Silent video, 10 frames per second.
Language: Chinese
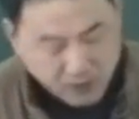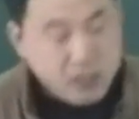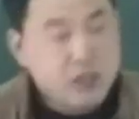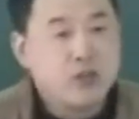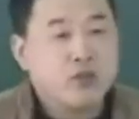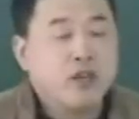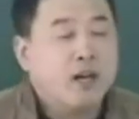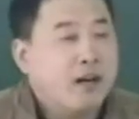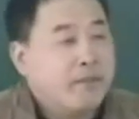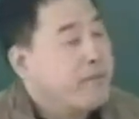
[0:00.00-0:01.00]
气虚，气虚
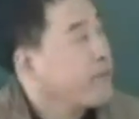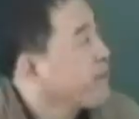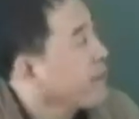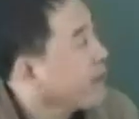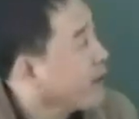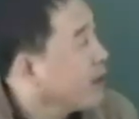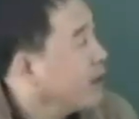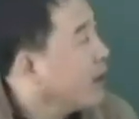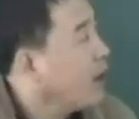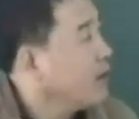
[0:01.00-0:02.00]
哈，
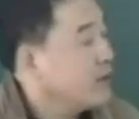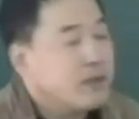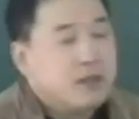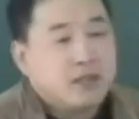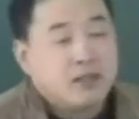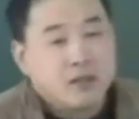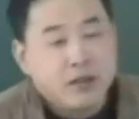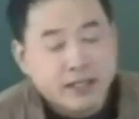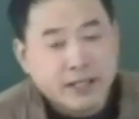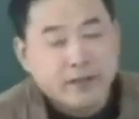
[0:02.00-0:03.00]
很好，这是一个
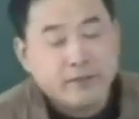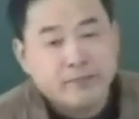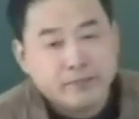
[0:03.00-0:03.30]
观点。